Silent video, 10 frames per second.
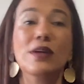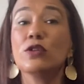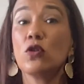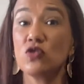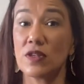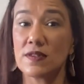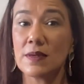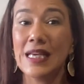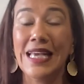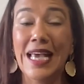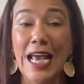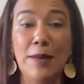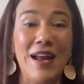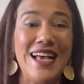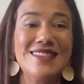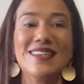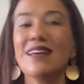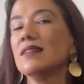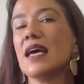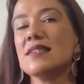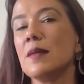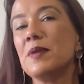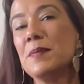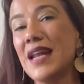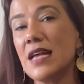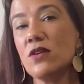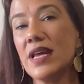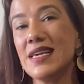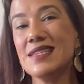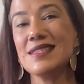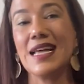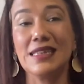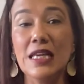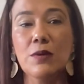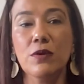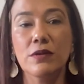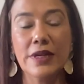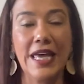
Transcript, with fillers: Entonces, el balance de este primer año legislativo,